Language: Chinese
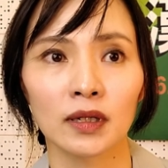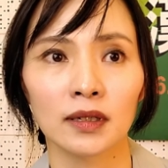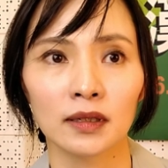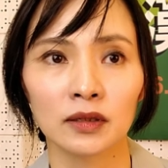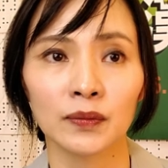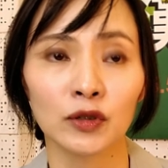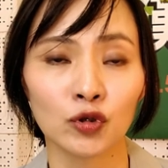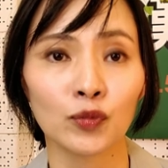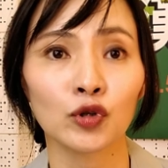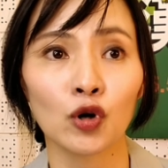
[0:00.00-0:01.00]
嗯，什么
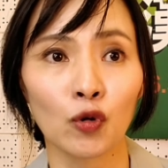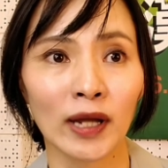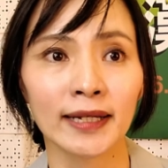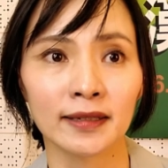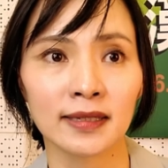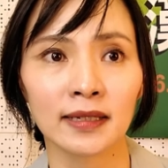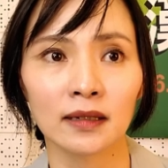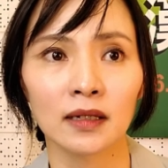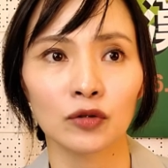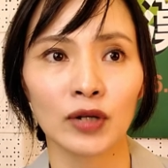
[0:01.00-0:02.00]
全部都有关联性，
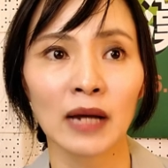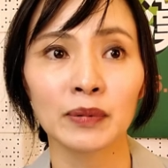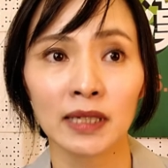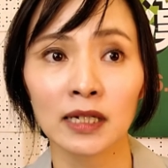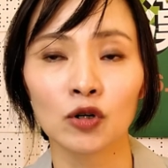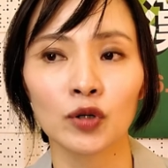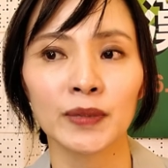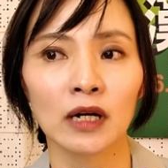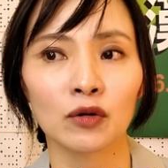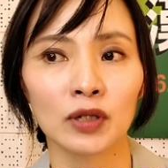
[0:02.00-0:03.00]
对它跟公益
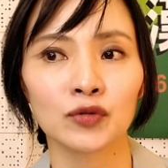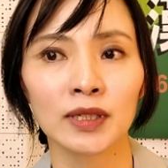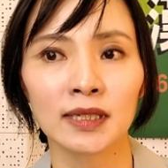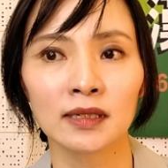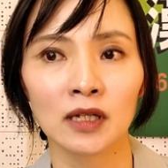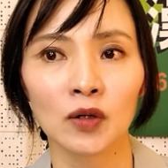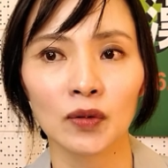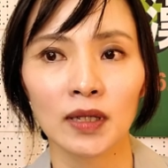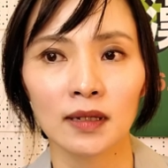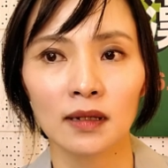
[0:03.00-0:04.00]
比较有关，所以这个时
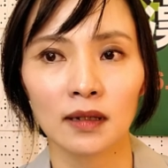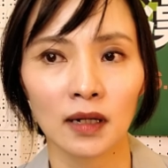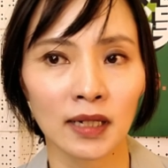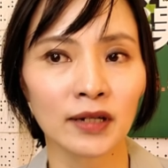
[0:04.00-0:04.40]
候，呃，